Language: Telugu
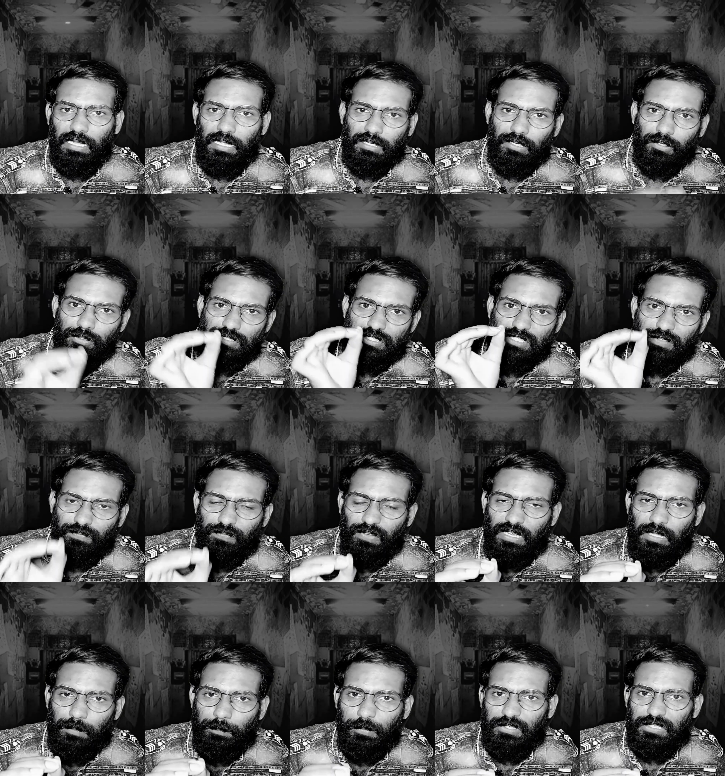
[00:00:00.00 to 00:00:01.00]
అక్కడి నుంచి
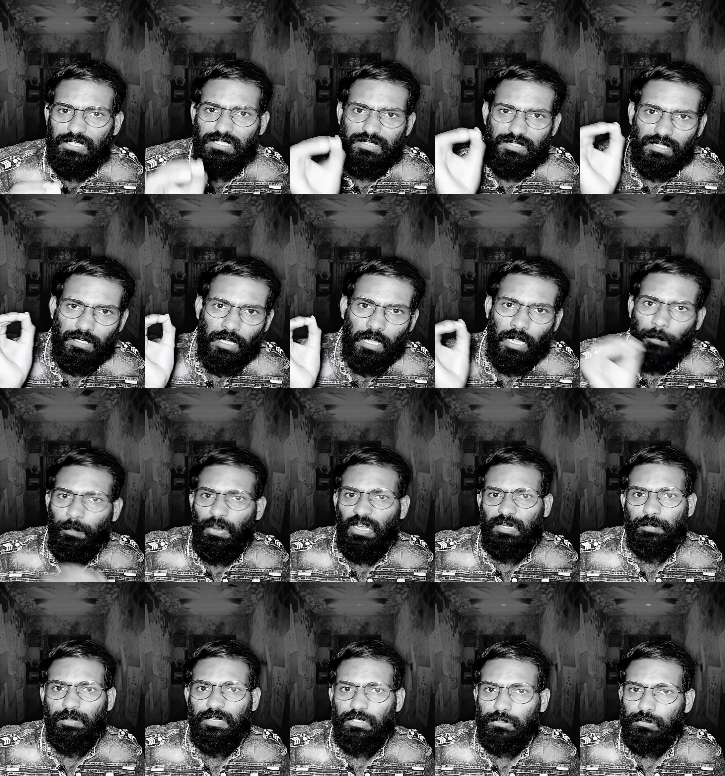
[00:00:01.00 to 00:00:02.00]
వెళ్ళిపోయి తన
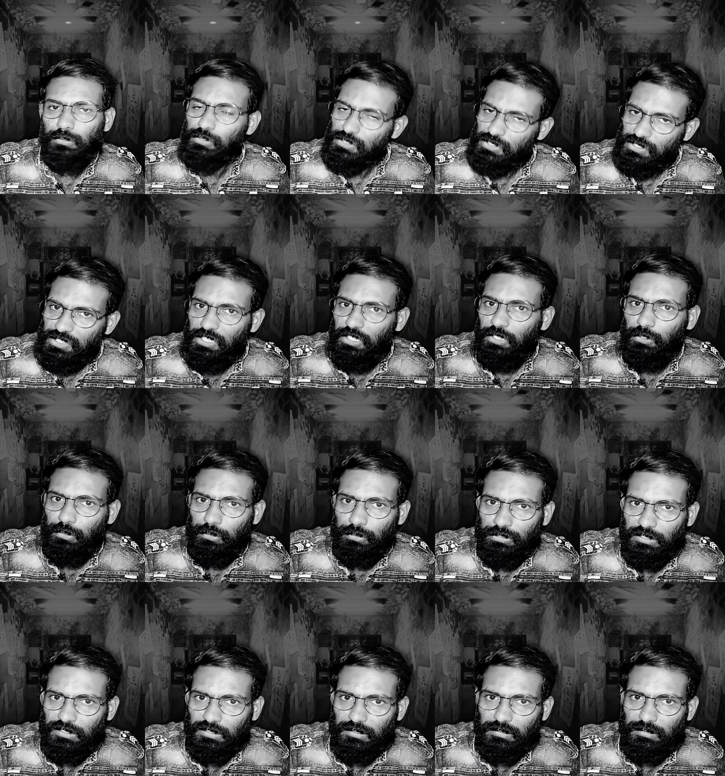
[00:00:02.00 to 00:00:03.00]
అపార్ట్మెంట్కు
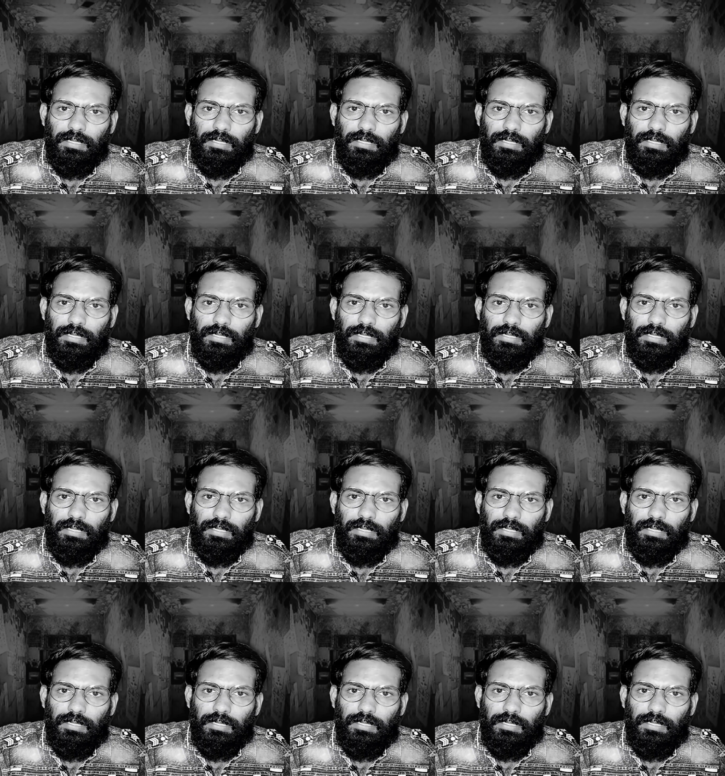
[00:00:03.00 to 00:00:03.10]
చేరుకుంది